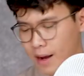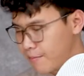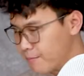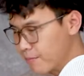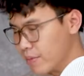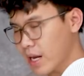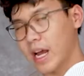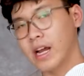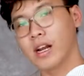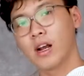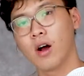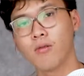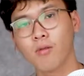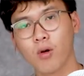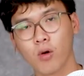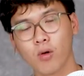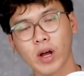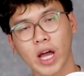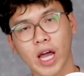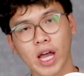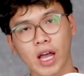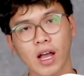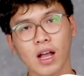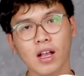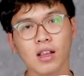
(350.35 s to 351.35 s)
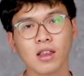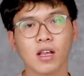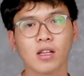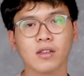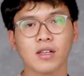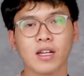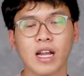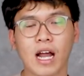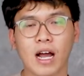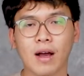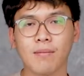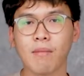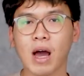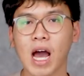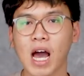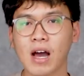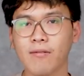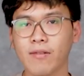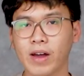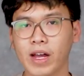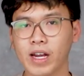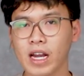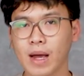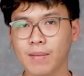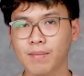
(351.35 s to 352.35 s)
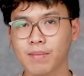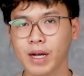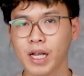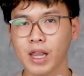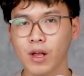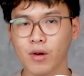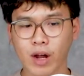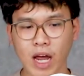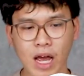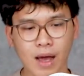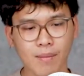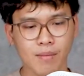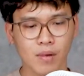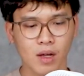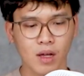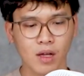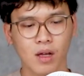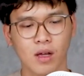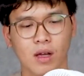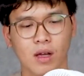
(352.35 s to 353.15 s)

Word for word: lắp đầy đủ phụ kiện á, nó sẽ nặng ba phẩy năm ki lô gam.